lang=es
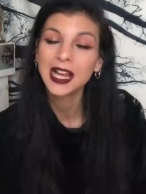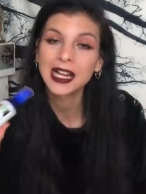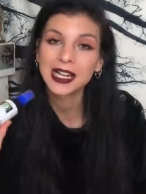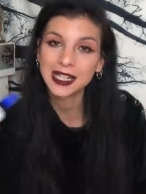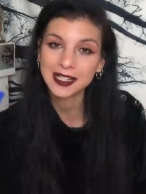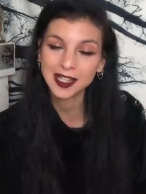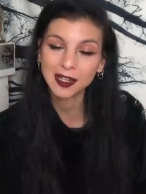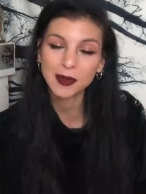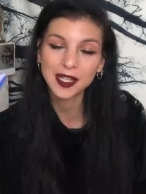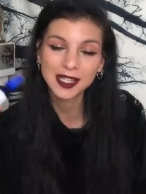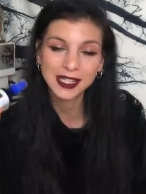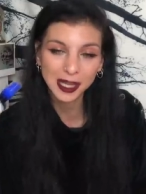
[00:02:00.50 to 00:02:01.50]
le
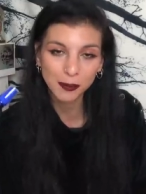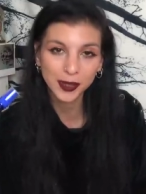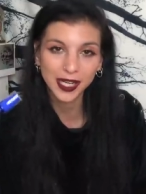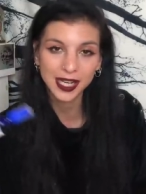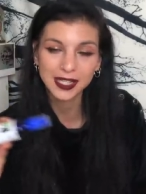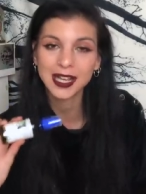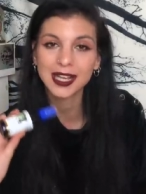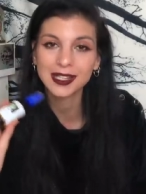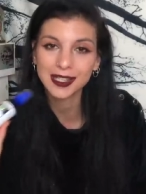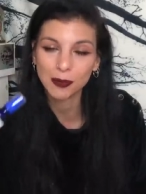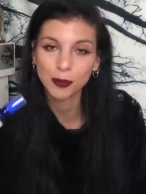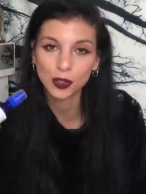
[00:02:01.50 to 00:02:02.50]
sirve siempre que sea
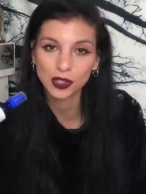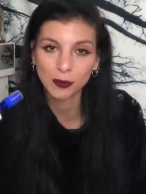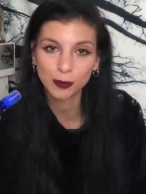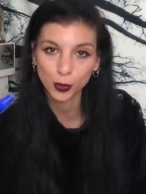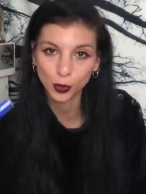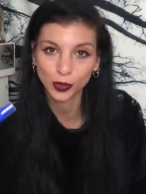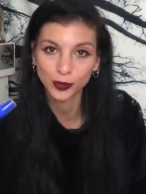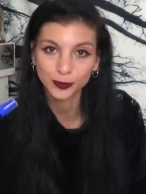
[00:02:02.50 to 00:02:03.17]
100% puro.